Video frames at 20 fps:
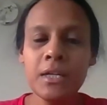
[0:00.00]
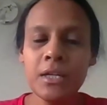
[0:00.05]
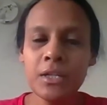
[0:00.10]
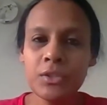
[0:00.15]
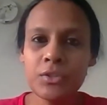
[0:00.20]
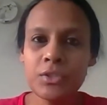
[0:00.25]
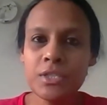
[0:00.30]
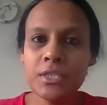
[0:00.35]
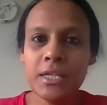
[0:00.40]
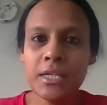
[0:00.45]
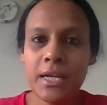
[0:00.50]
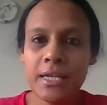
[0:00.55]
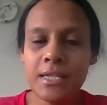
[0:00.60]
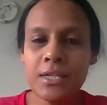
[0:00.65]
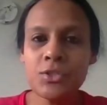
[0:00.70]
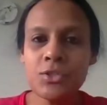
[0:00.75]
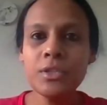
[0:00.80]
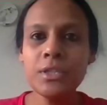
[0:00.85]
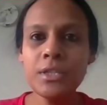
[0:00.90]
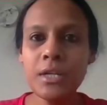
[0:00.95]
তো সেটা
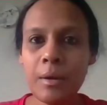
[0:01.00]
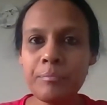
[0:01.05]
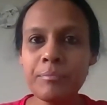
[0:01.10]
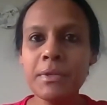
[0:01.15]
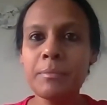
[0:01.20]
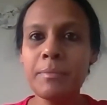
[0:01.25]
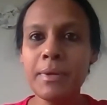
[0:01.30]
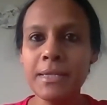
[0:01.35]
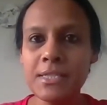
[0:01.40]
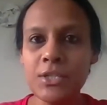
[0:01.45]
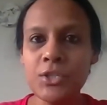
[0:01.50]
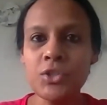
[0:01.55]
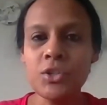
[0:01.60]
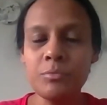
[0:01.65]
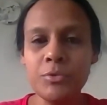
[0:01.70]
যদি আপনার বাচ্চার